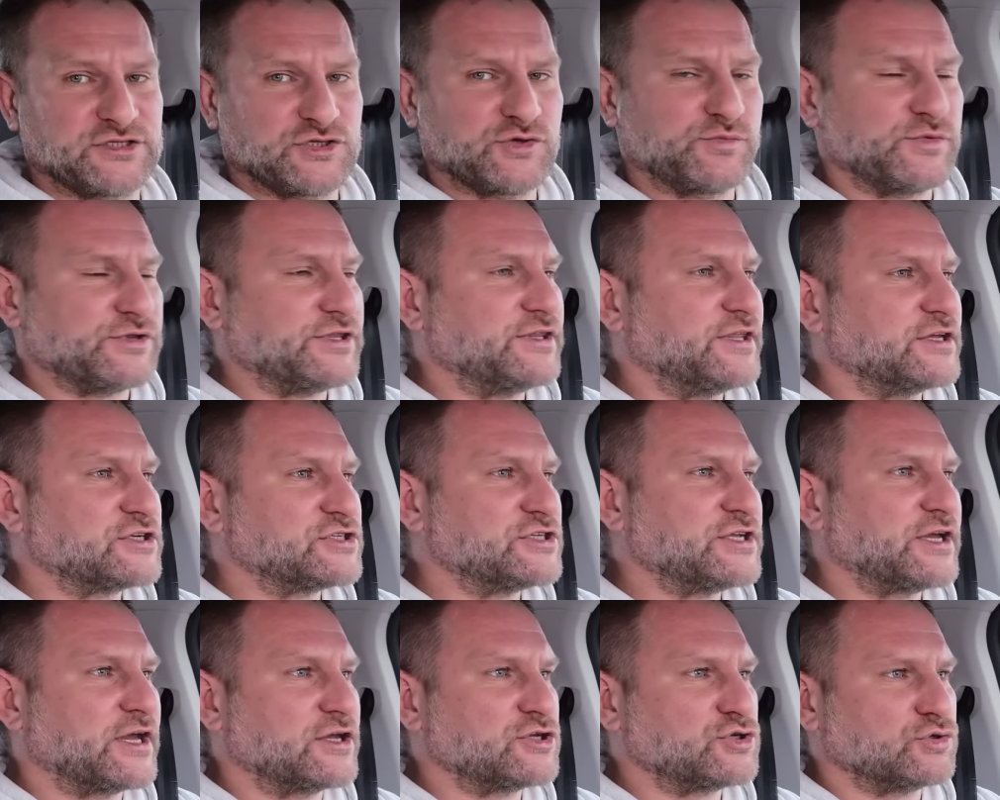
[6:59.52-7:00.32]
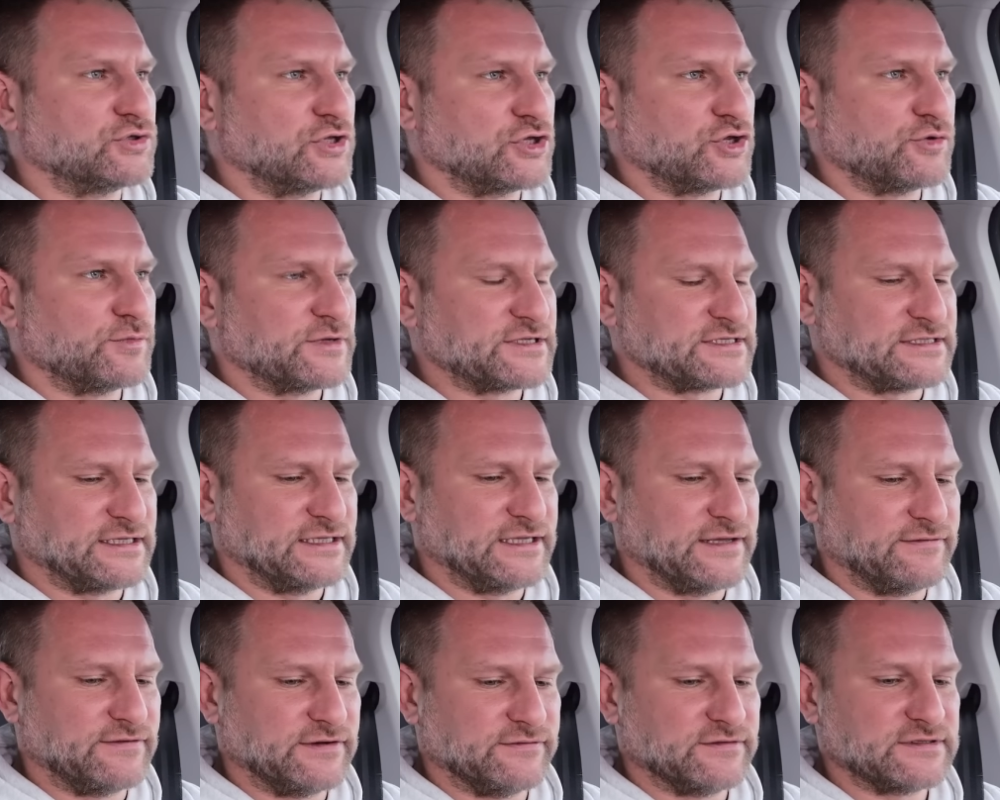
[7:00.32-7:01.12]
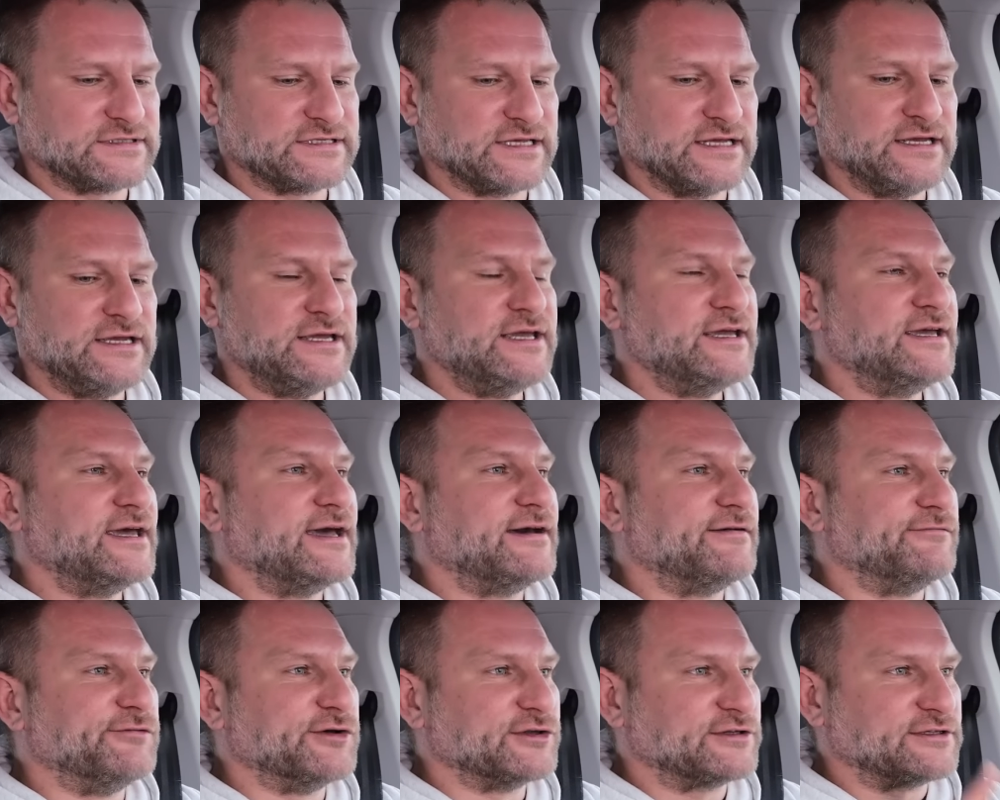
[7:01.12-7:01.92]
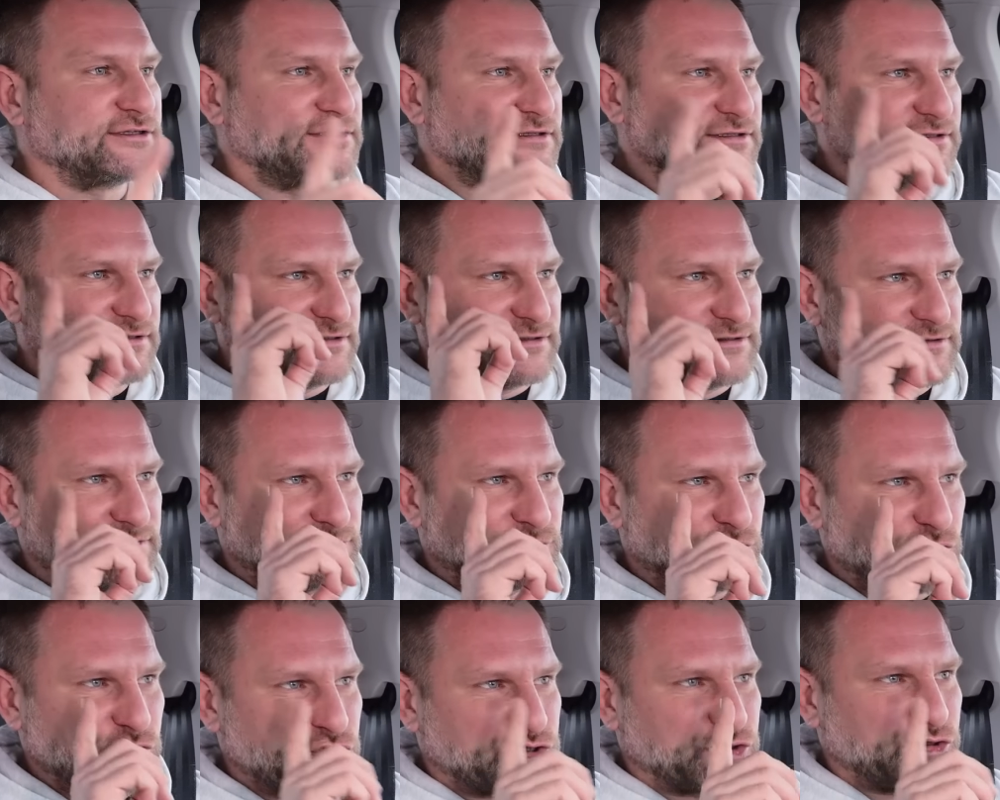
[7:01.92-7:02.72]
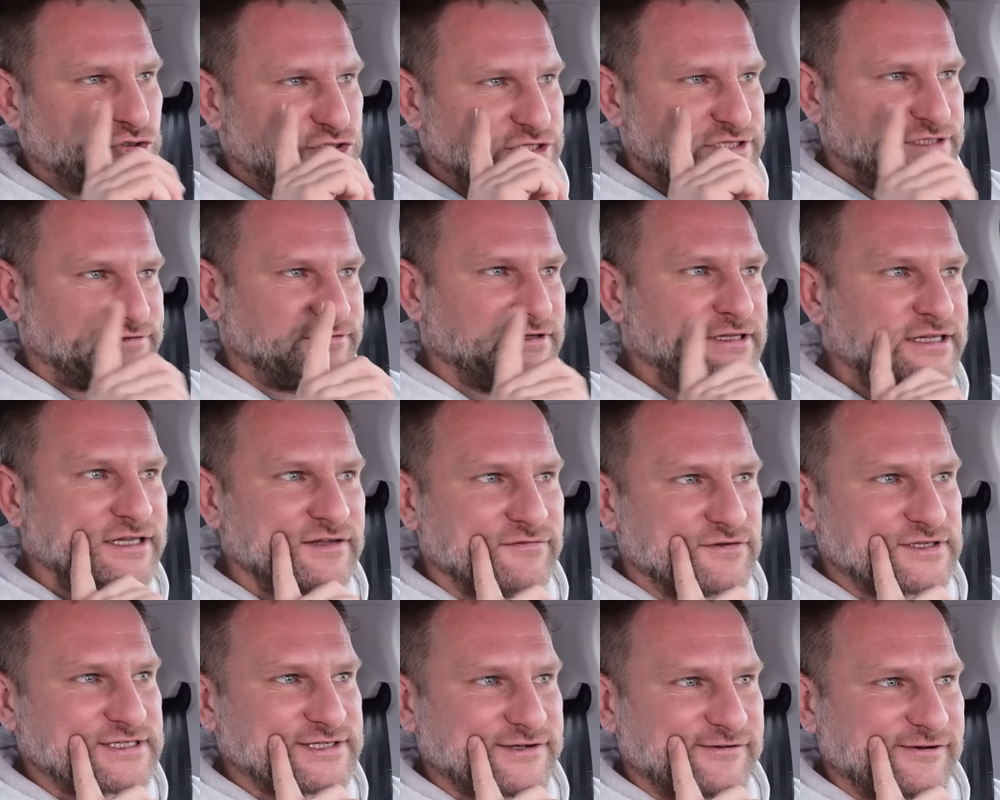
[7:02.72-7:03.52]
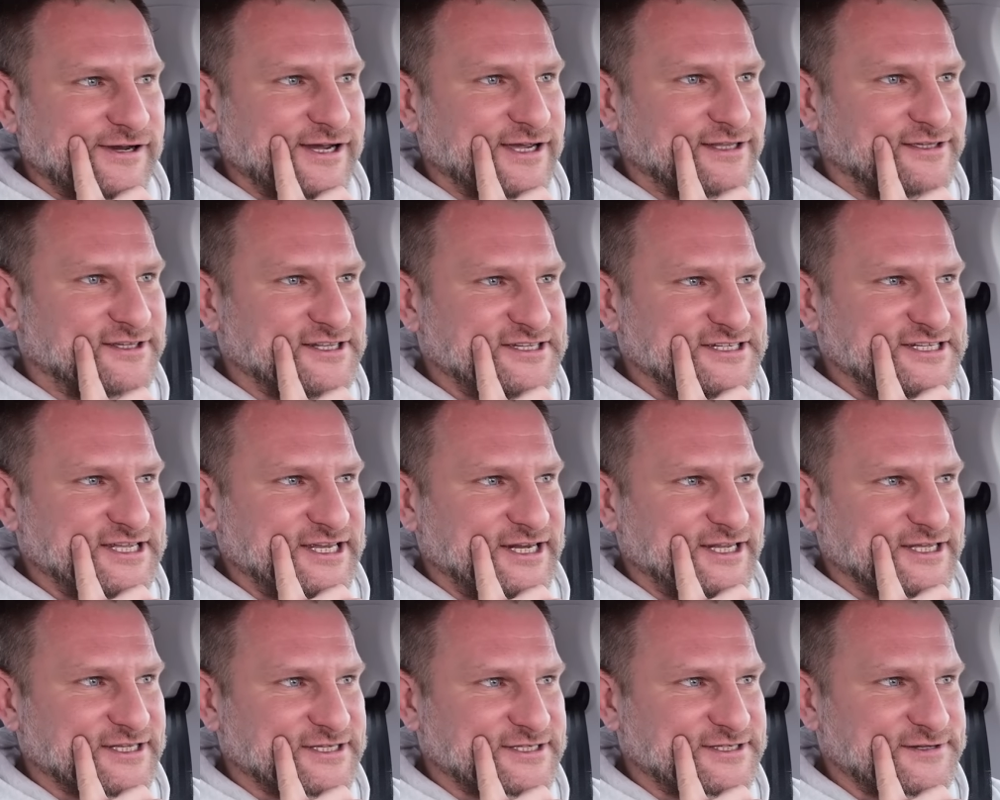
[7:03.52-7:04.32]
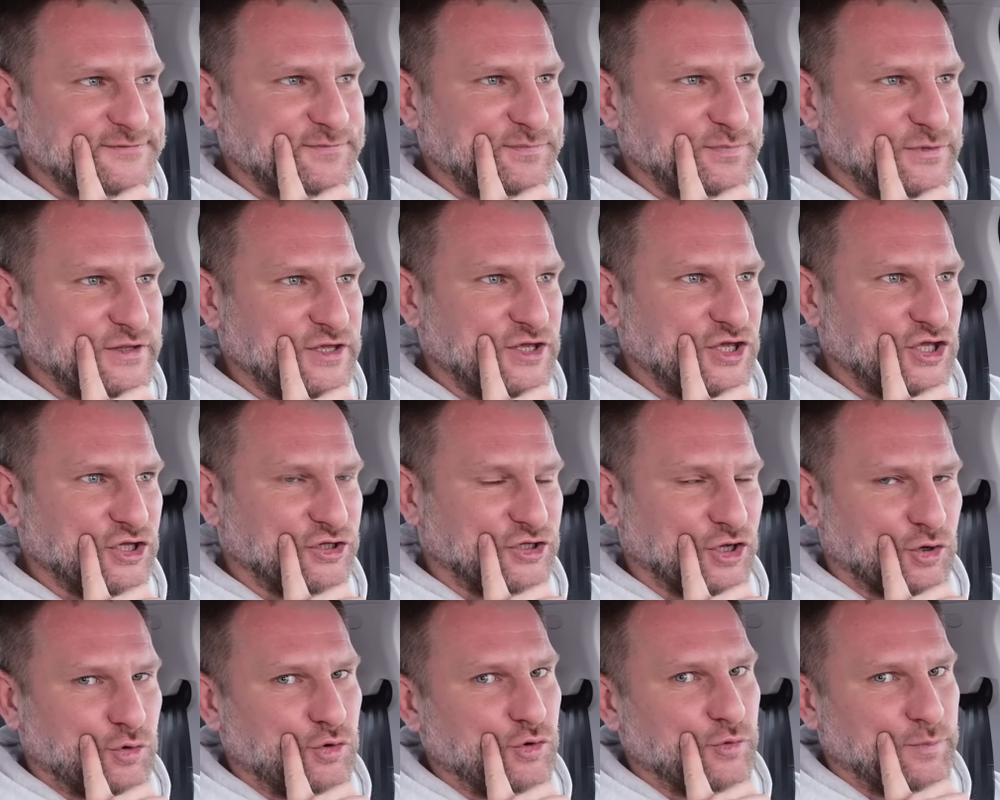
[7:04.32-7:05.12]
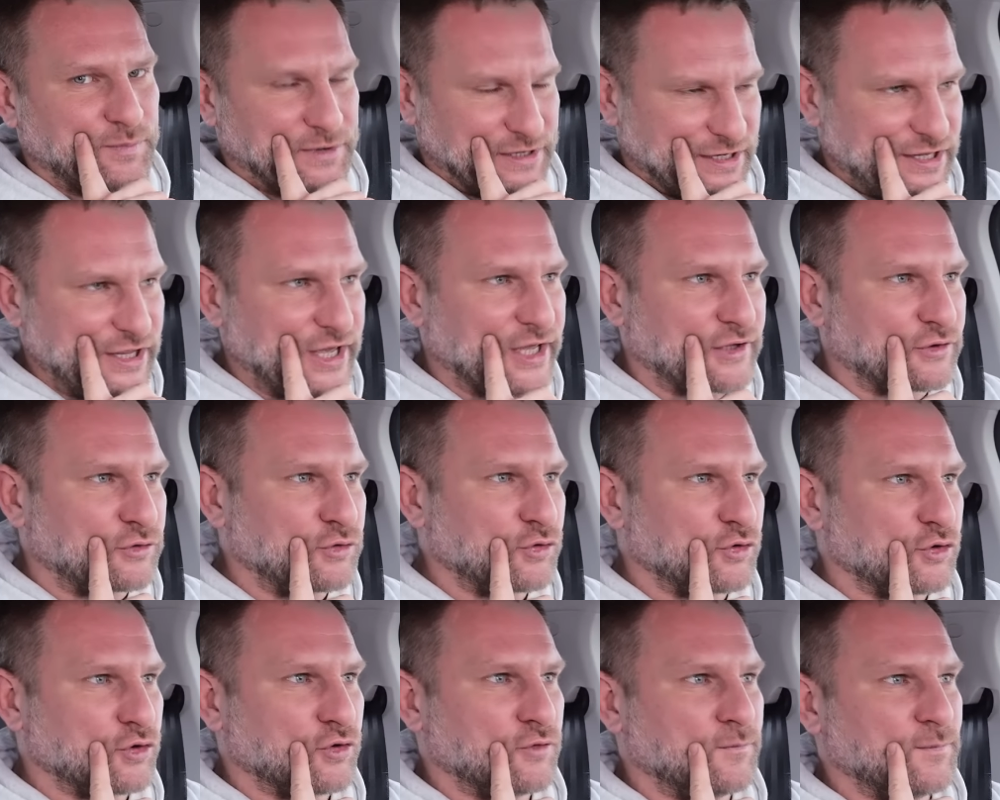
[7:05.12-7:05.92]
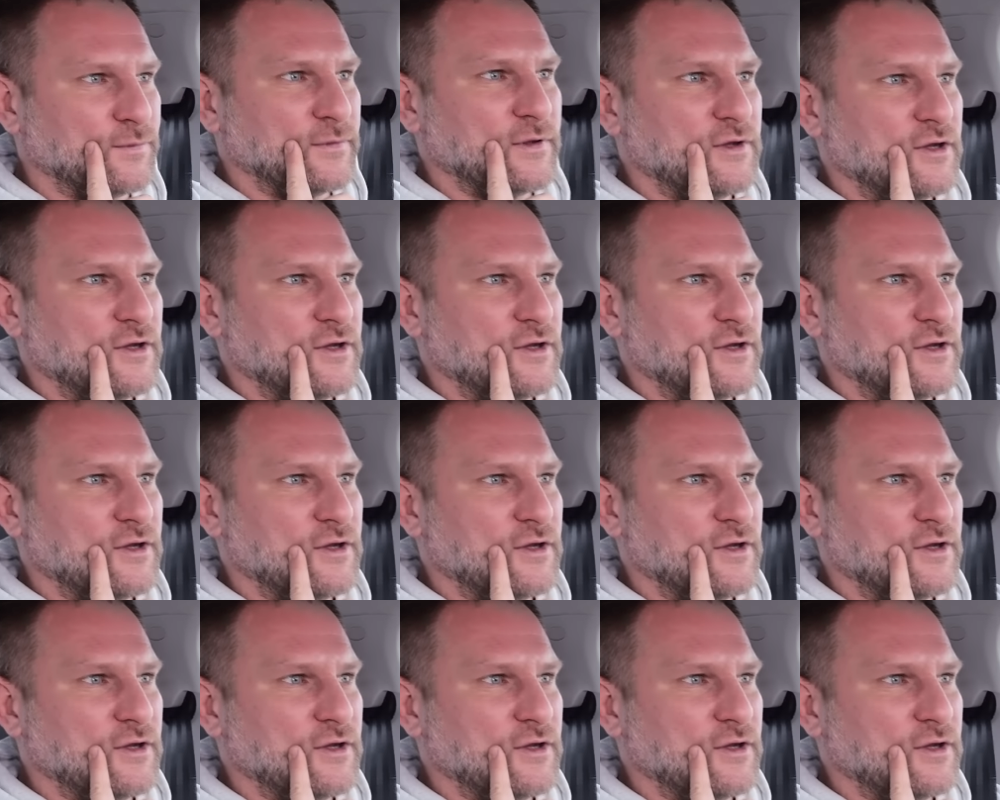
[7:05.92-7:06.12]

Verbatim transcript: особо даже не хочу на нем останавливаться. Вот то, что действительно вызывает интерес и такую приятную